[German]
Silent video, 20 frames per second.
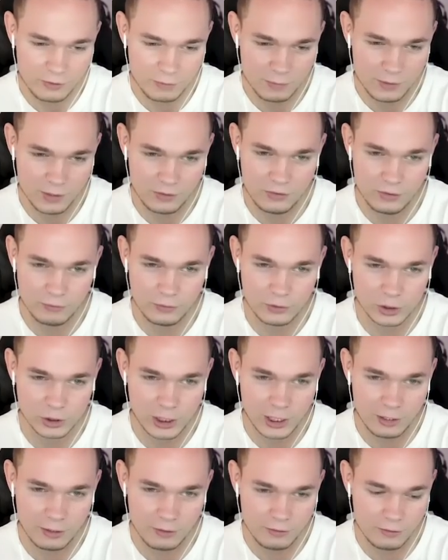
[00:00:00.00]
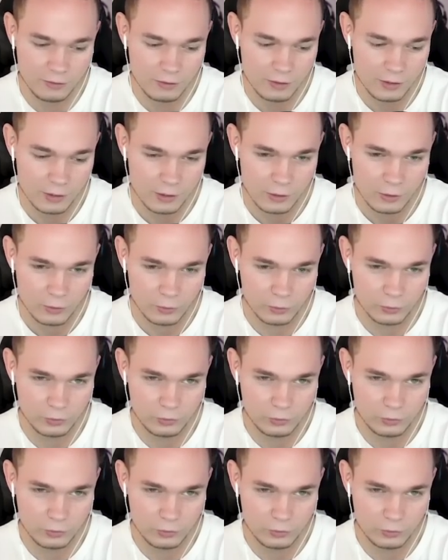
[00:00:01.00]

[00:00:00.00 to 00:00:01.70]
ich mich jetzt hier verstecken. Mhm.